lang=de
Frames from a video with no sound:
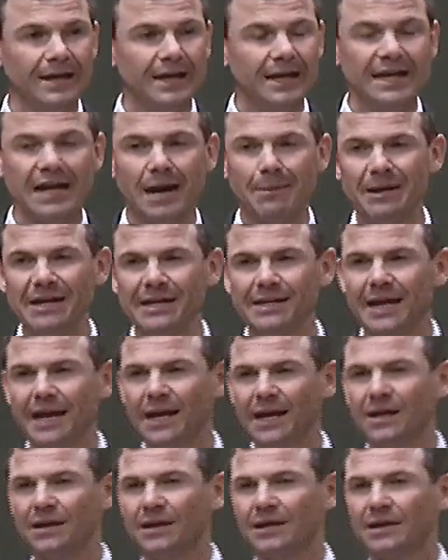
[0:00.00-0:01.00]
Ich habe
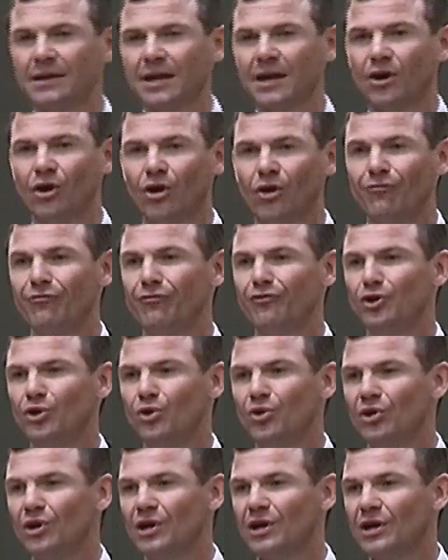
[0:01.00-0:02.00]
jegliche
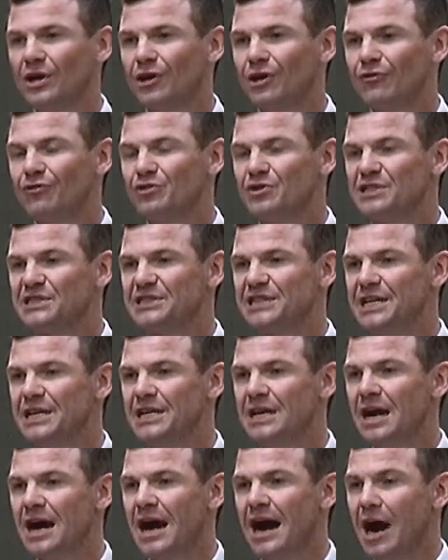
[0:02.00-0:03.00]
Hoffnung für
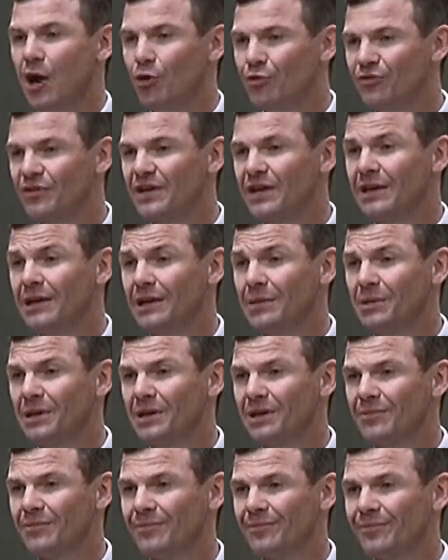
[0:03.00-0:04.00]
sie aufgegeben.